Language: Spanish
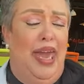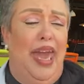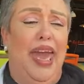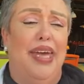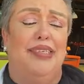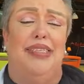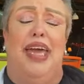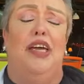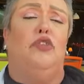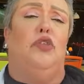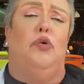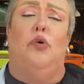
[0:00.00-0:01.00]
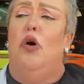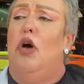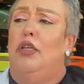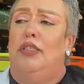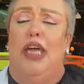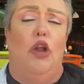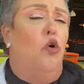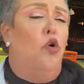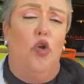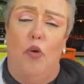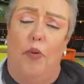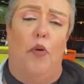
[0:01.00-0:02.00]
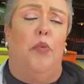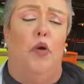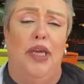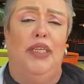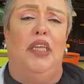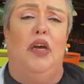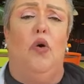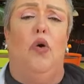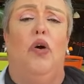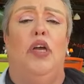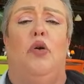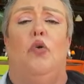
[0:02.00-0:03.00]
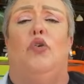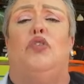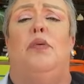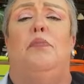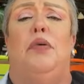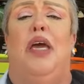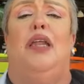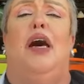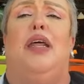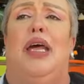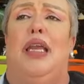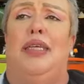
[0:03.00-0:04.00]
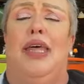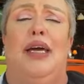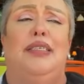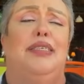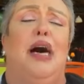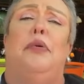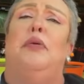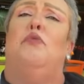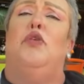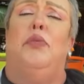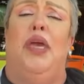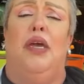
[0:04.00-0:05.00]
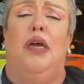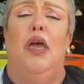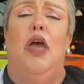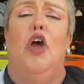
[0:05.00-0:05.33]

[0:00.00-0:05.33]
ejes dentro de los grupos políticos y conocen bien la realidad y saben muy bien